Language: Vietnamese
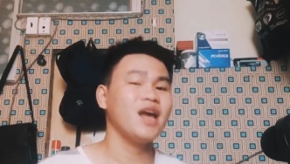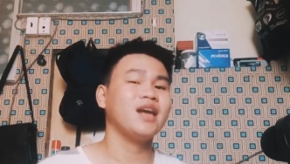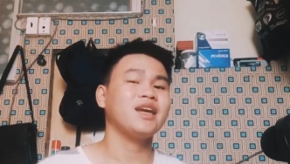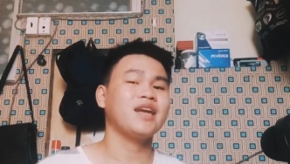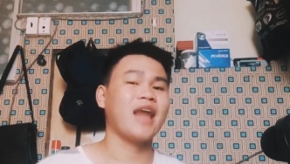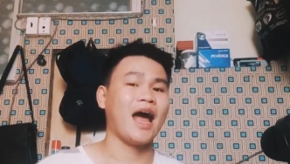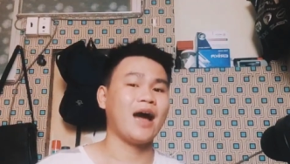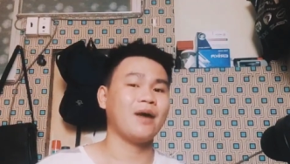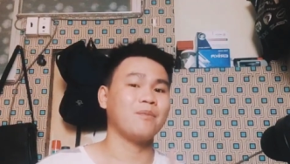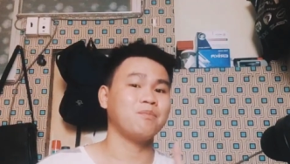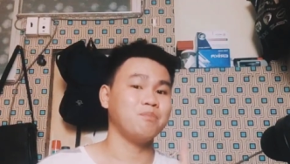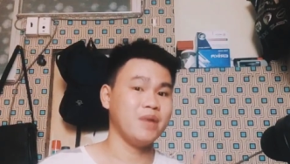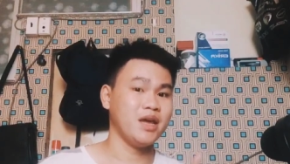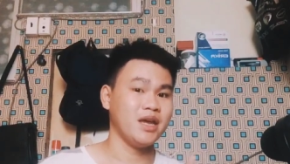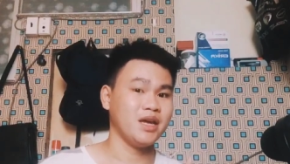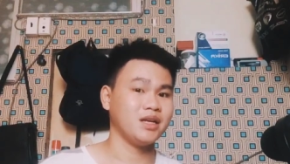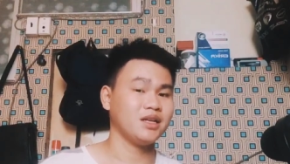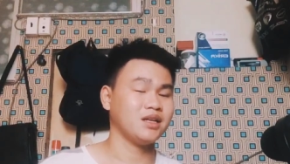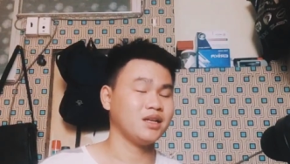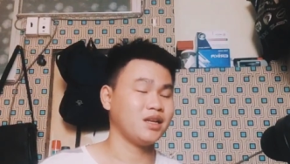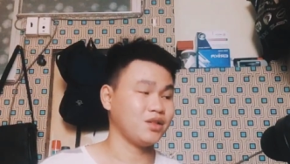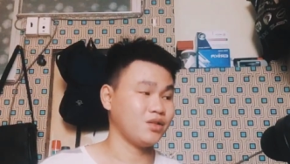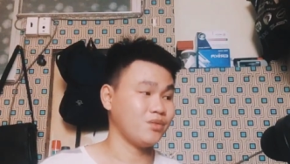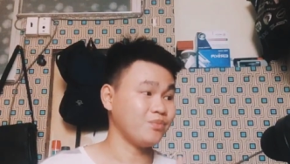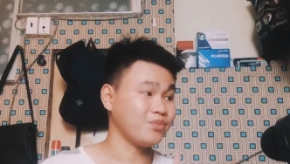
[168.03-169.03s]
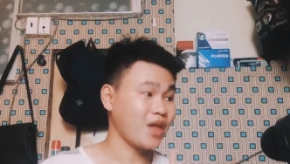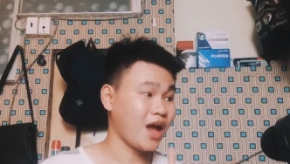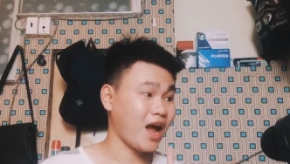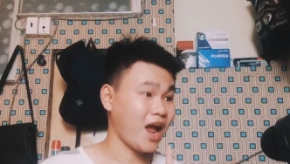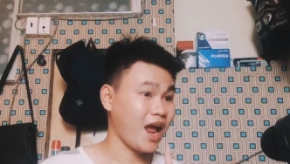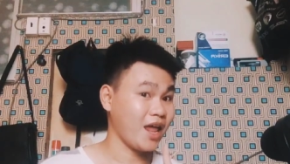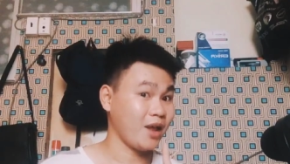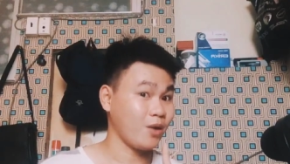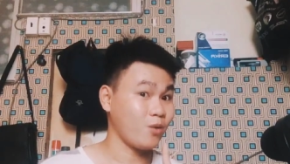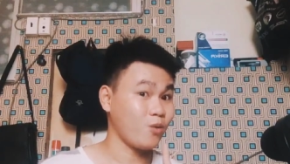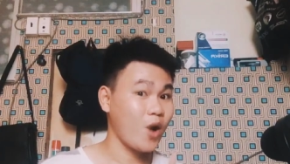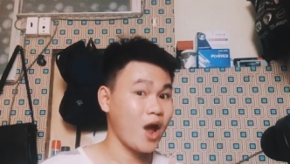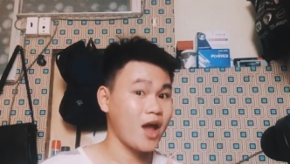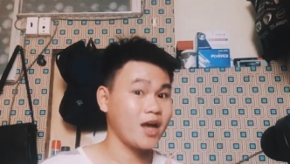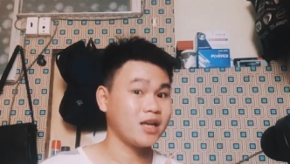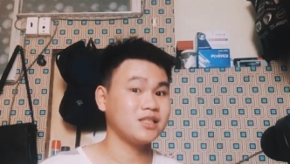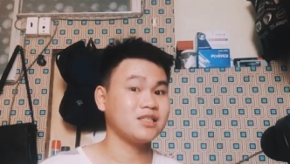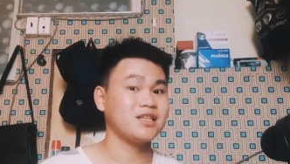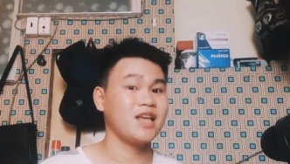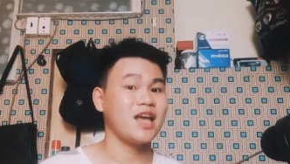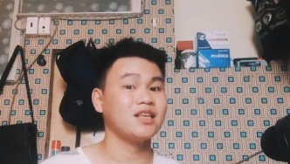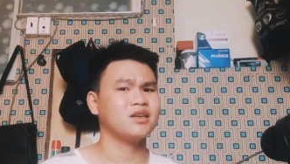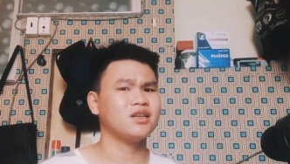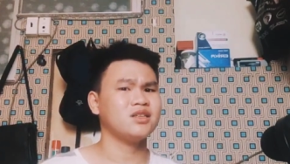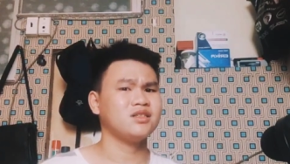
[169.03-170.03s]
Đặc biệt là chúng ta hãy quan
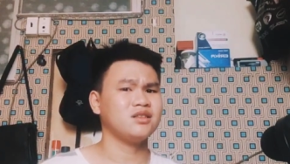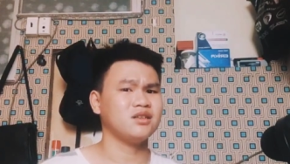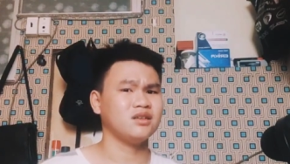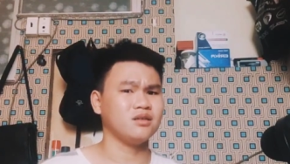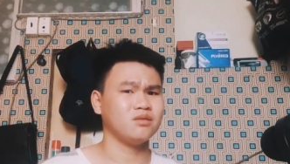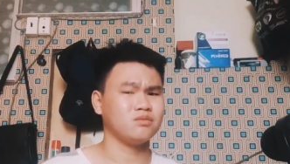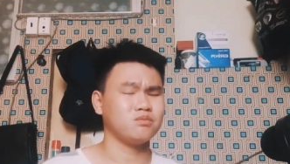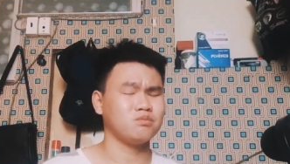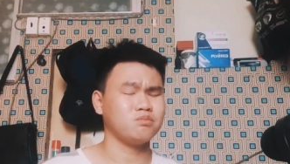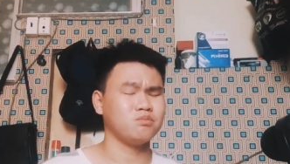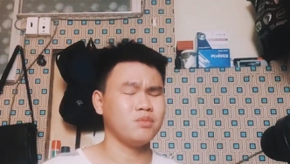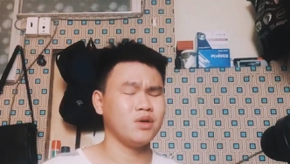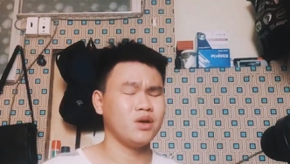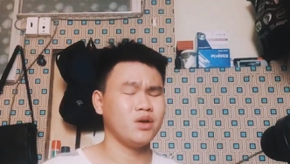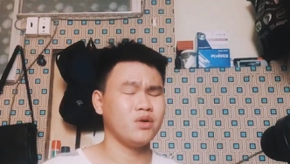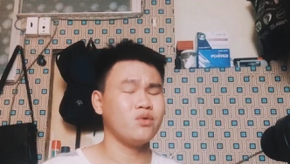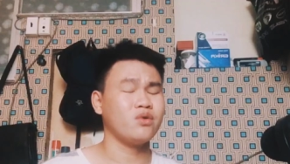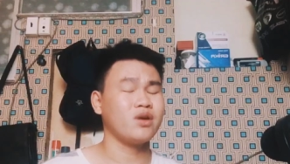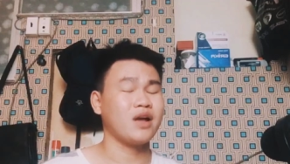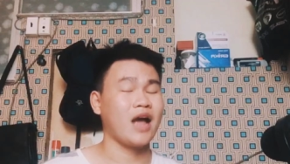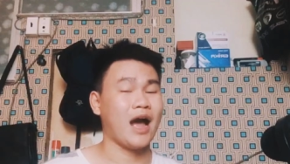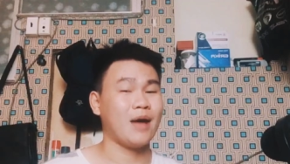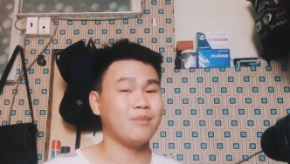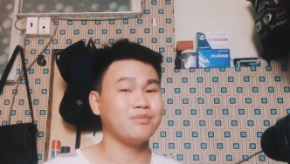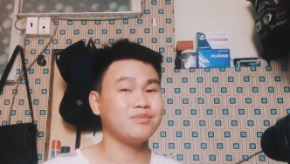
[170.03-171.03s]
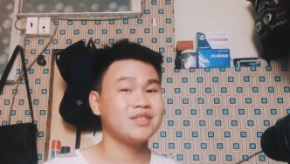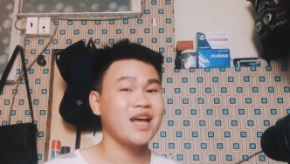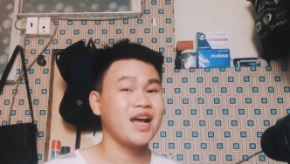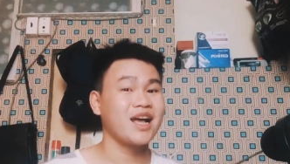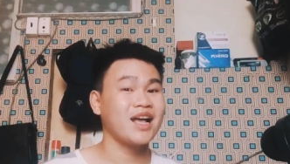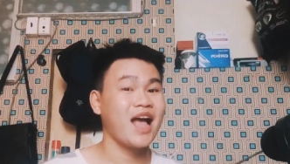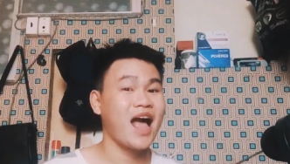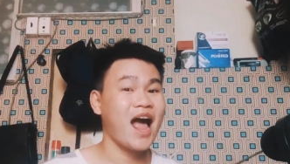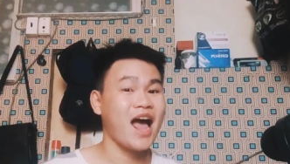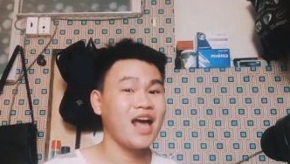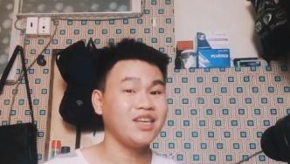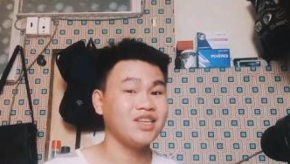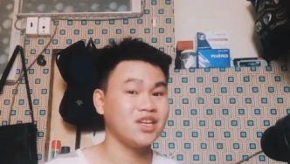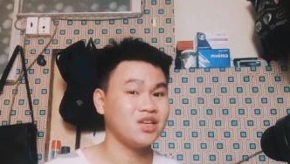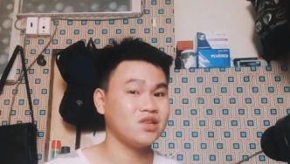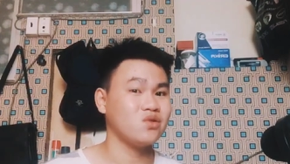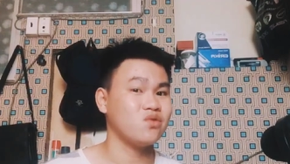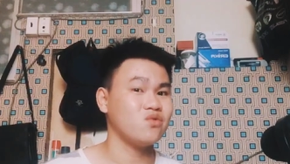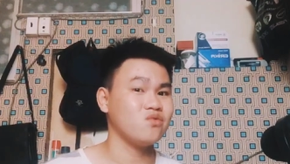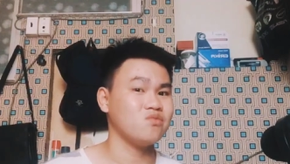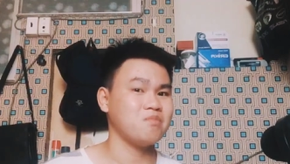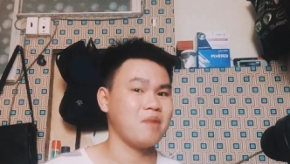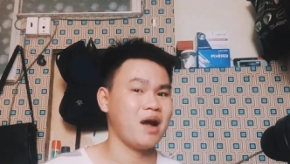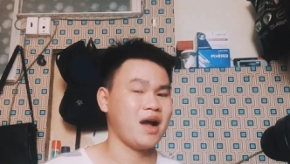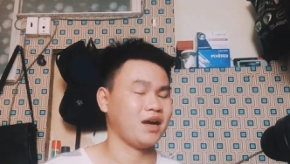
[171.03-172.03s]
sát cái sự biểu cảm sắc thái trên
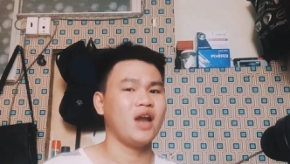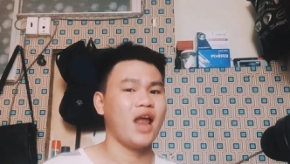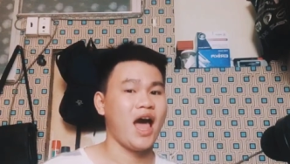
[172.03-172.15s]
khuôn mặt,